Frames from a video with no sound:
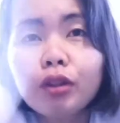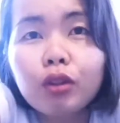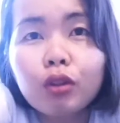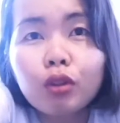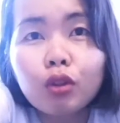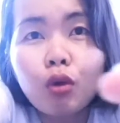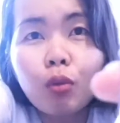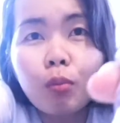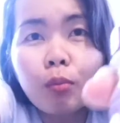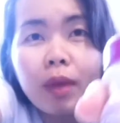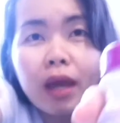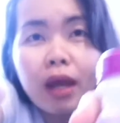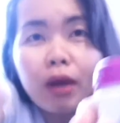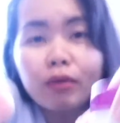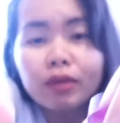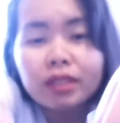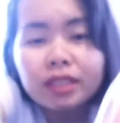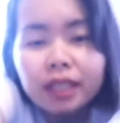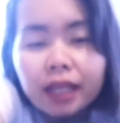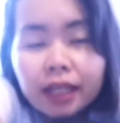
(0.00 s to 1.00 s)
นมแมว
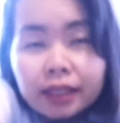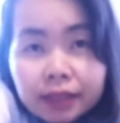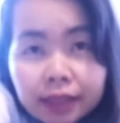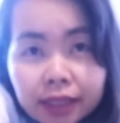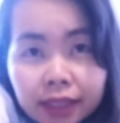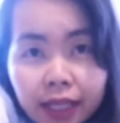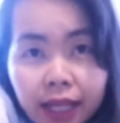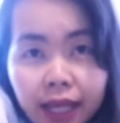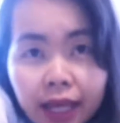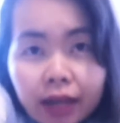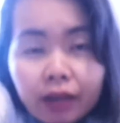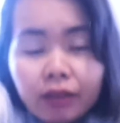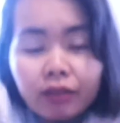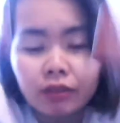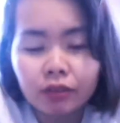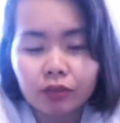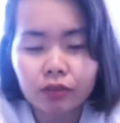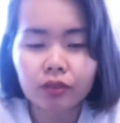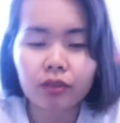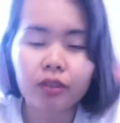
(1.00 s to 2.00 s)
วิสกัส อีก แล้ว
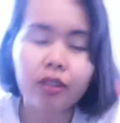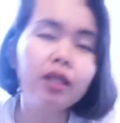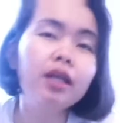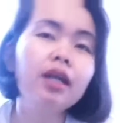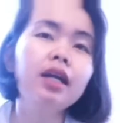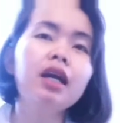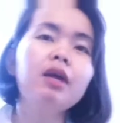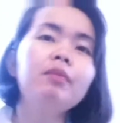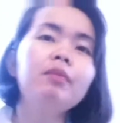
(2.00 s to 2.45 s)
กระ